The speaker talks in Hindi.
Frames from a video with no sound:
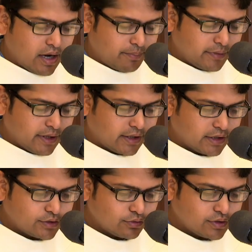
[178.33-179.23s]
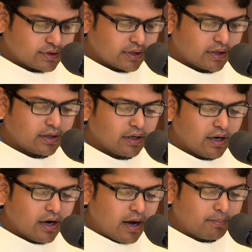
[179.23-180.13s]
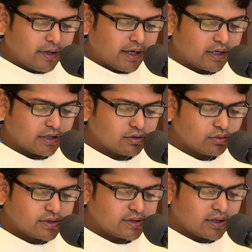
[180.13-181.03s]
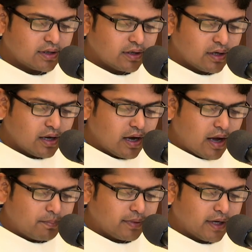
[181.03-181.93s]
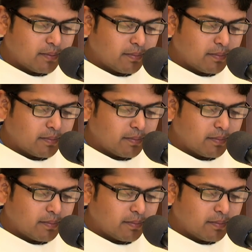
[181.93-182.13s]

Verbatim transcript: अपने कसूर से अपने कसूर से अपने